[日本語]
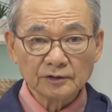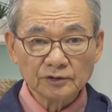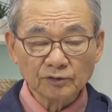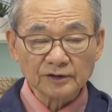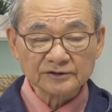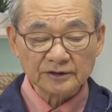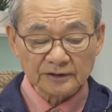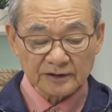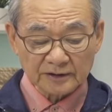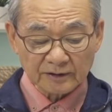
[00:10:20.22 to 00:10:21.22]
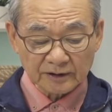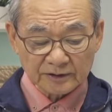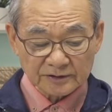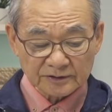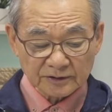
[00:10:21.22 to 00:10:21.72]
評価されていたわけ
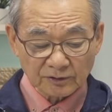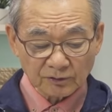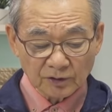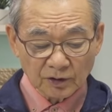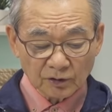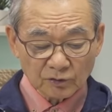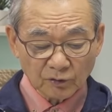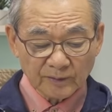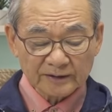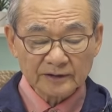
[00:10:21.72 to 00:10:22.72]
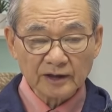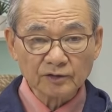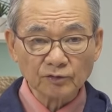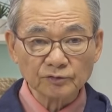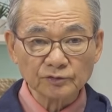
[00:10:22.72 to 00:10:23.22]
ですけど、ローマ帝
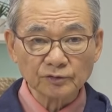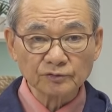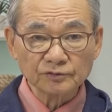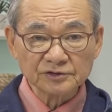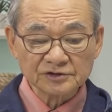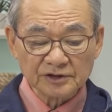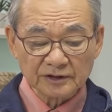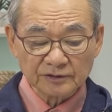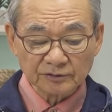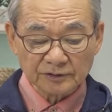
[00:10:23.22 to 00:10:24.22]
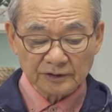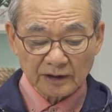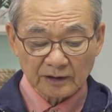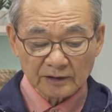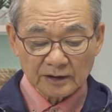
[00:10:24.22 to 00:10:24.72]
国の軍政におい
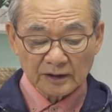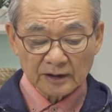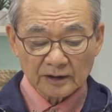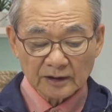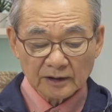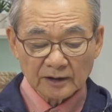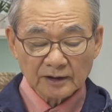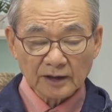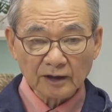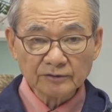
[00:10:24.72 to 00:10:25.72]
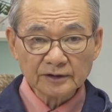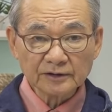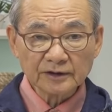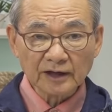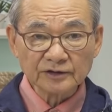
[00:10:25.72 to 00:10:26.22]
て百
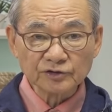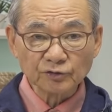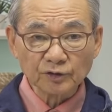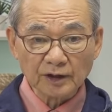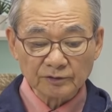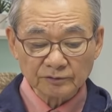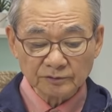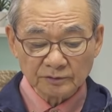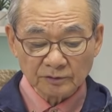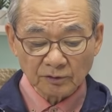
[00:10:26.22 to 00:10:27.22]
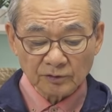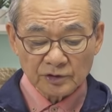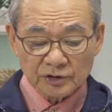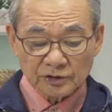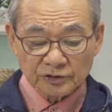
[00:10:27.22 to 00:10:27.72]
人隊長が軍の
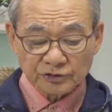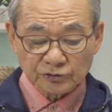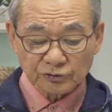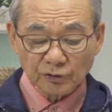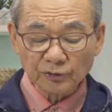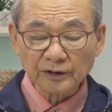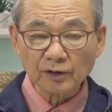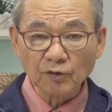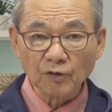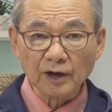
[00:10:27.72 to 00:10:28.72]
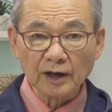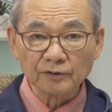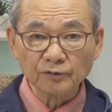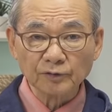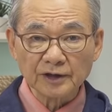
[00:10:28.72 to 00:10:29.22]
主要な骨
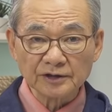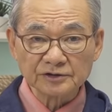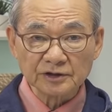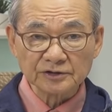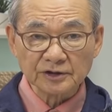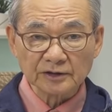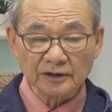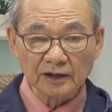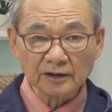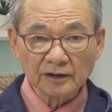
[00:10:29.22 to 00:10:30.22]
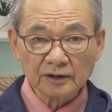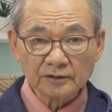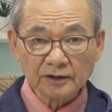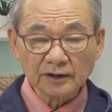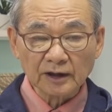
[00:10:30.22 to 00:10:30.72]
格を形成していた。
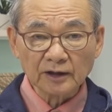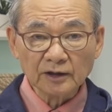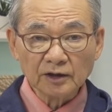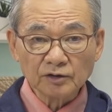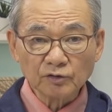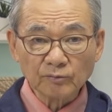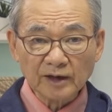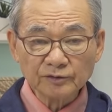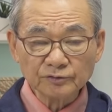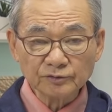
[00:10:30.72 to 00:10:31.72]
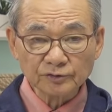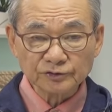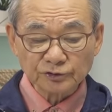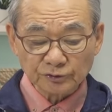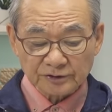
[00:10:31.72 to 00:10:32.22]
だからローマ軍の
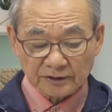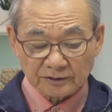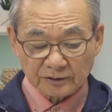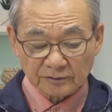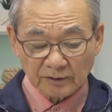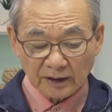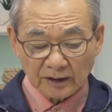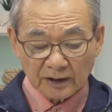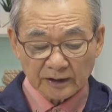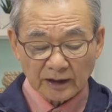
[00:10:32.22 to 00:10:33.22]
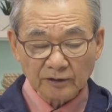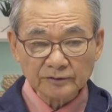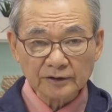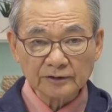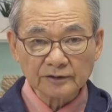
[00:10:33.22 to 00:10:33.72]
強さっていうのは
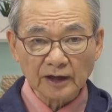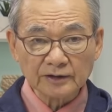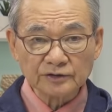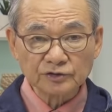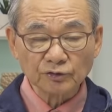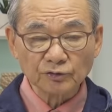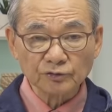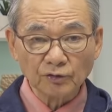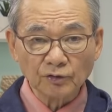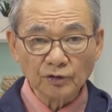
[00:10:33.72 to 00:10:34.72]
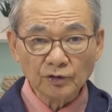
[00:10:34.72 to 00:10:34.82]
百人隊長の